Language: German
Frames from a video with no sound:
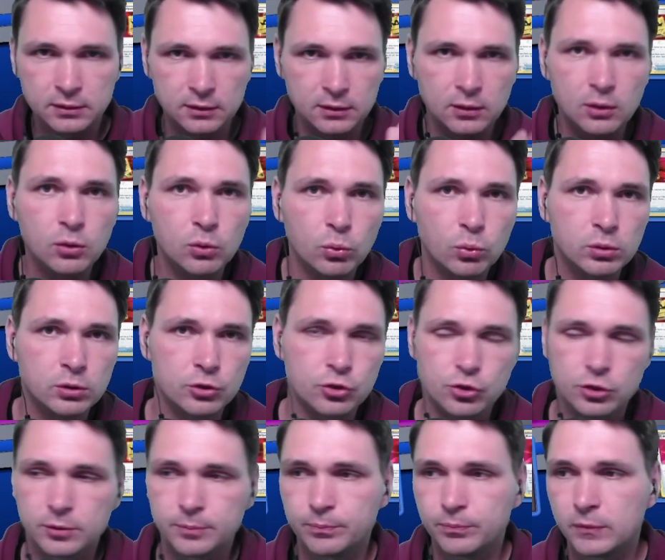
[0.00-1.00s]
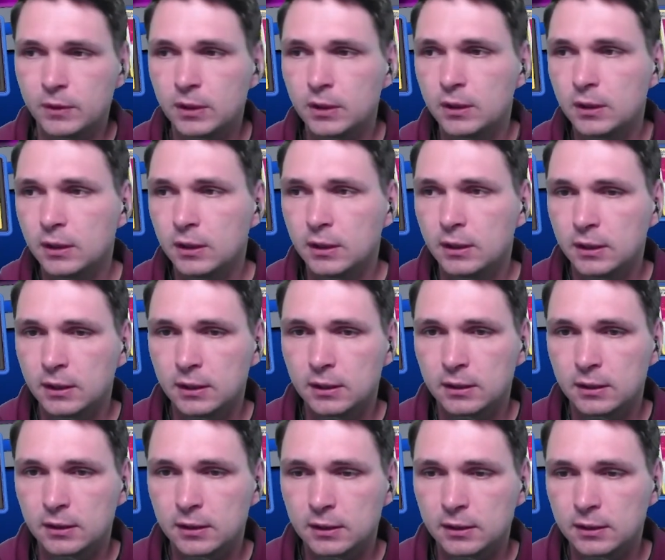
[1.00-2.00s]
logisch.
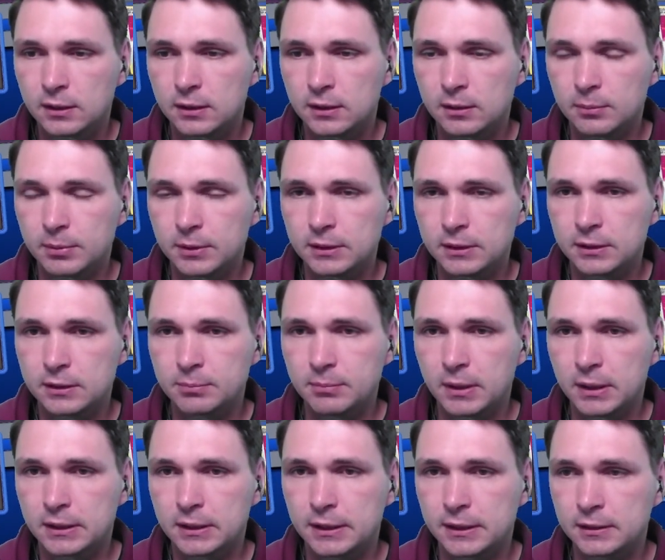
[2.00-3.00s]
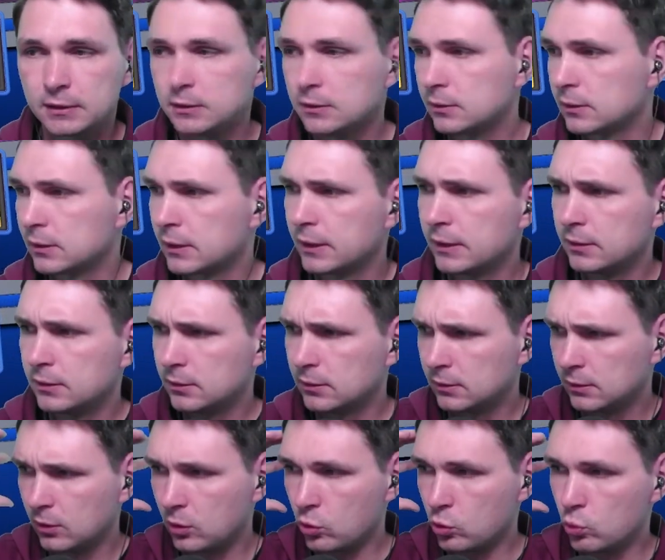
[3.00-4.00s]
Aber ich mag keine, keine
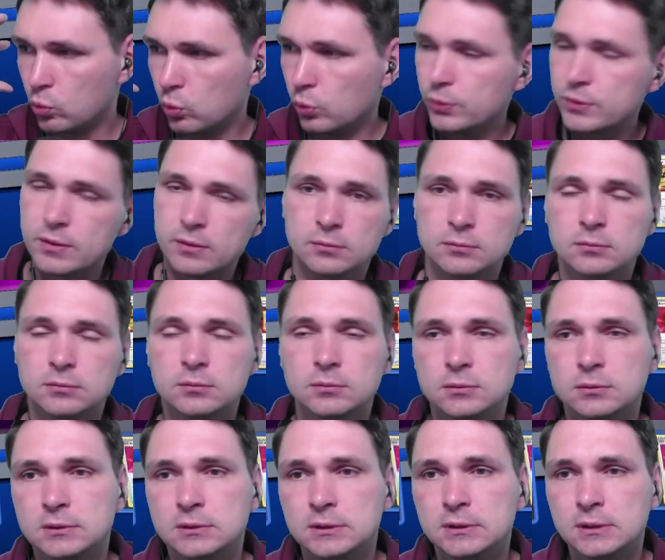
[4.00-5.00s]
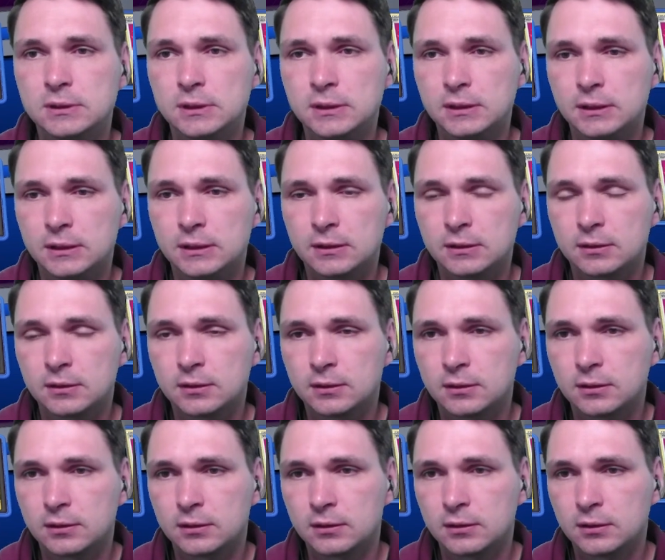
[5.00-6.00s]
großen. Die
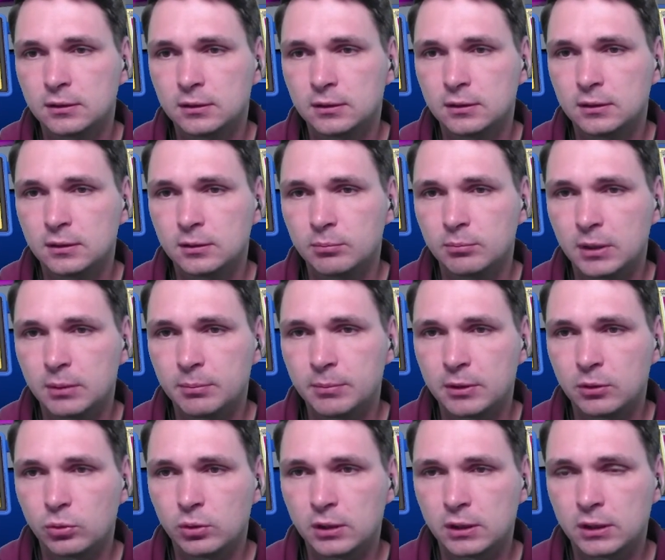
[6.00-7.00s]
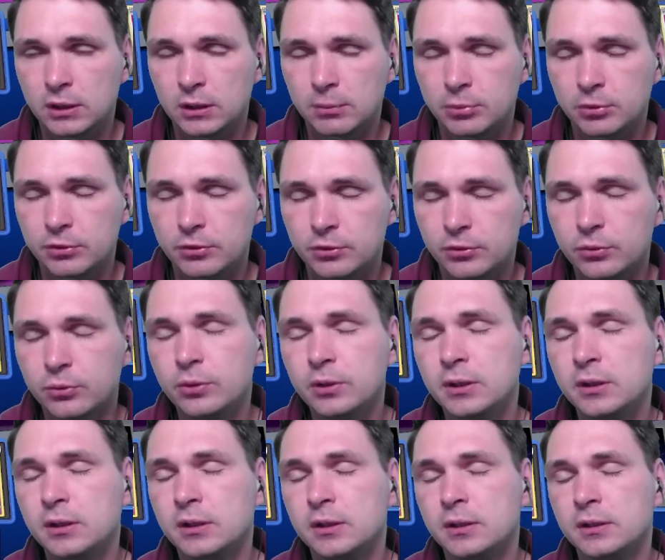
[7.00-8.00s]
machen meine Ohren kaputt.
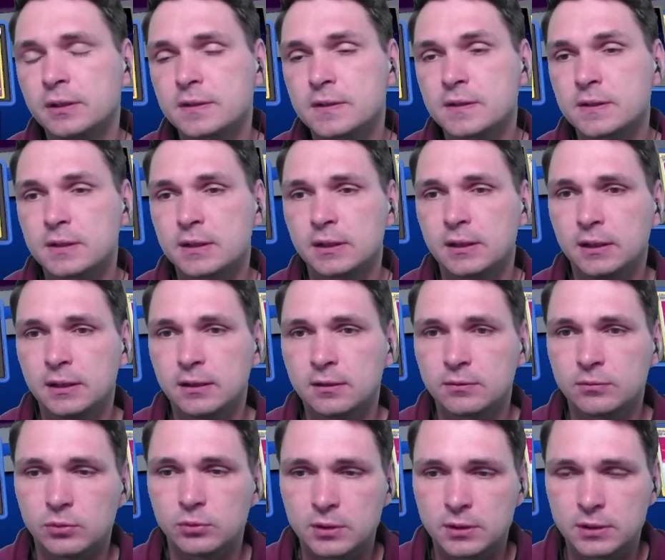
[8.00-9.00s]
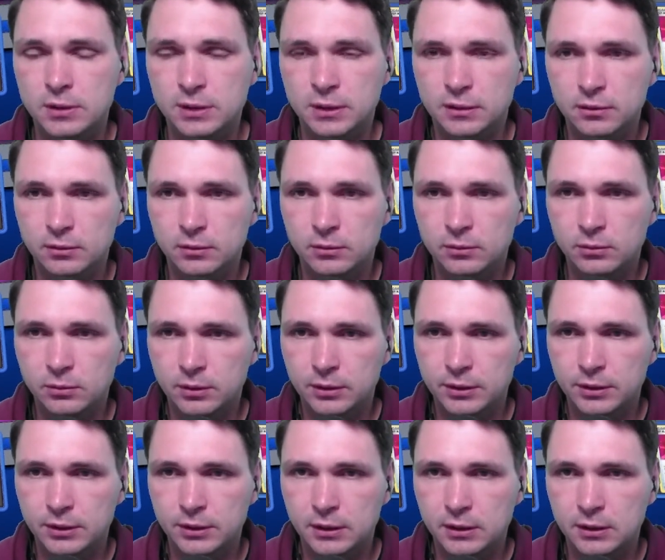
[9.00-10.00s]
Ui, es ist ein Gardevoir-Deck.
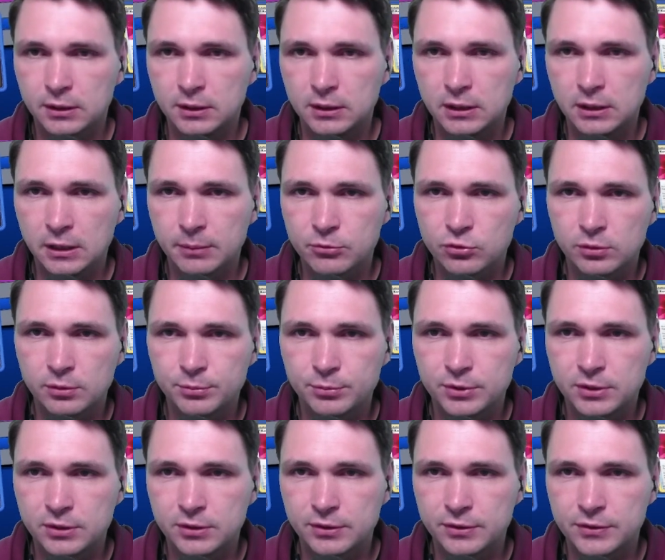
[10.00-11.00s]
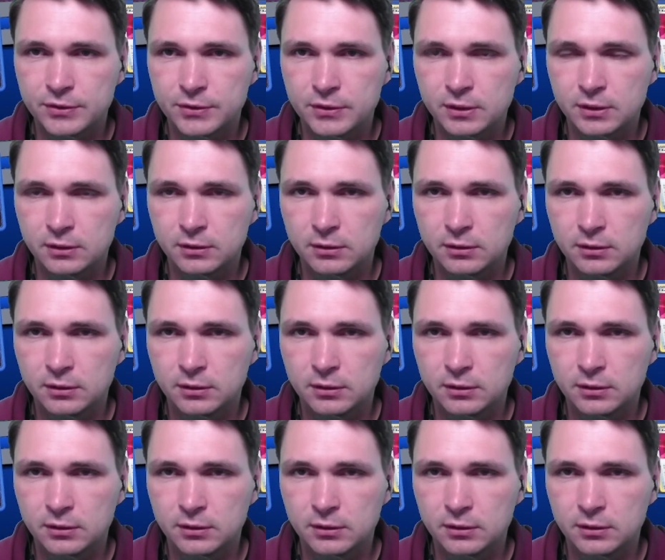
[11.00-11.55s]
Okay, ihr habt schon im Titel gesehen,